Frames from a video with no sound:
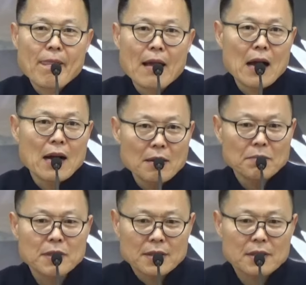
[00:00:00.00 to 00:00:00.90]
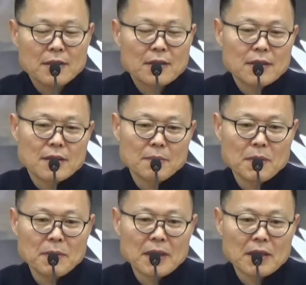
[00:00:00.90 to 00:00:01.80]
아무리
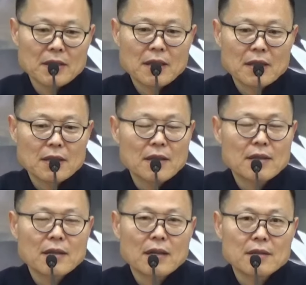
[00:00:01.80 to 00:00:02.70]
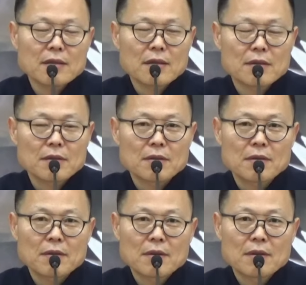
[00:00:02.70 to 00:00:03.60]
여법하게 얘기를 했다 하더라도
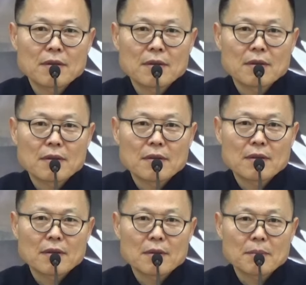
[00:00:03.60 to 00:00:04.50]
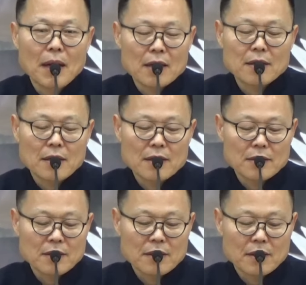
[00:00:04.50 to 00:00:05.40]
예,
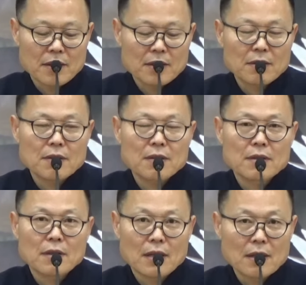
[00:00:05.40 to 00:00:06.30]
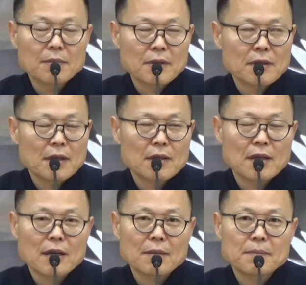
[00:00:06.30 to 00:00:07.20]
말이라는 거예요. 대답이에요.
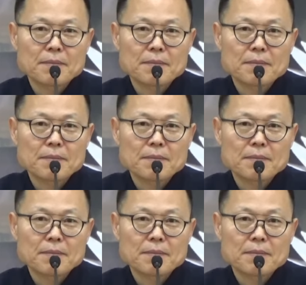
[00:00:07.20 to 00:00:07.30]
대답.